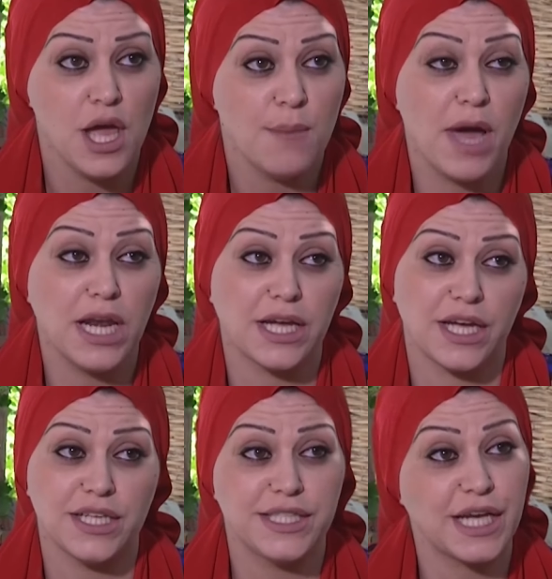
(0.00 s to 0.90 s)
مالك
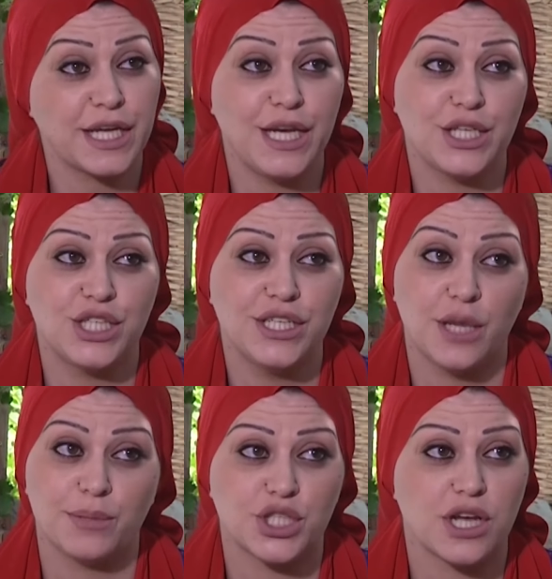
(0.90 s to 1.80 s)
غير تسكن الجديده
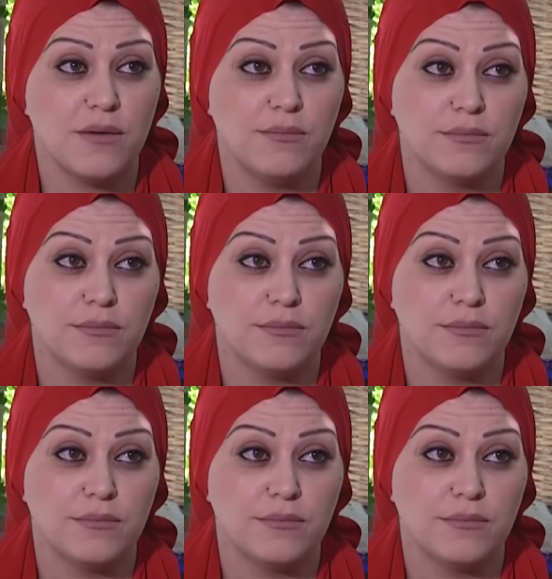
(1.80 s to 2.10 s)
بالشام